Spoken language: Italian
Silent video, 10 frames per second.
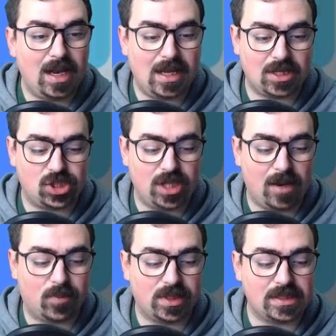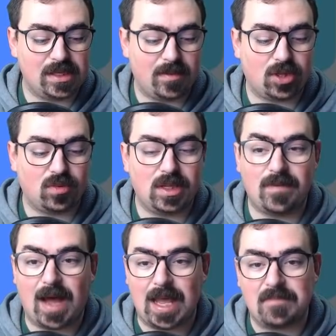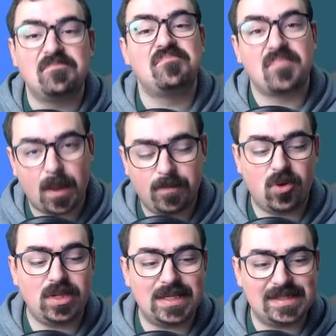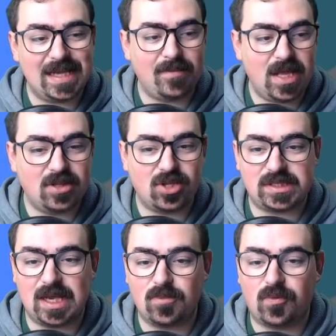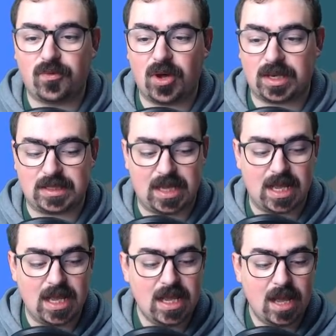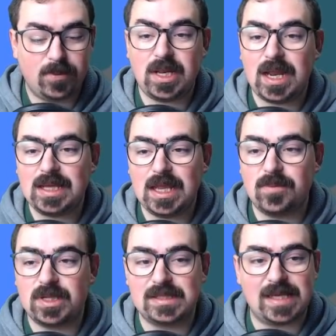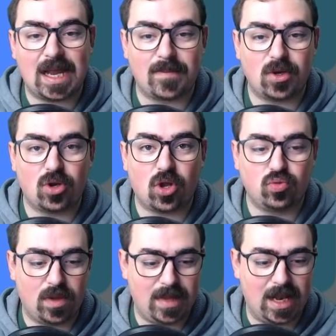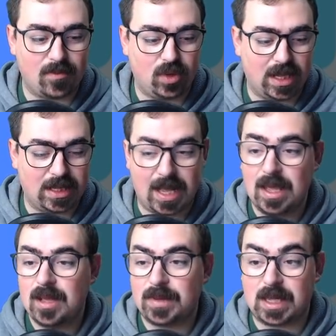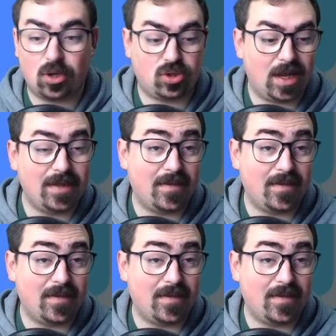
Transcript: lì che ci dà il potenziamento. Quindi vai. Potenziamento e siamo forti. Potrei anche ripotenziarla, ma non ho 2000 monete, perché ne ho trovate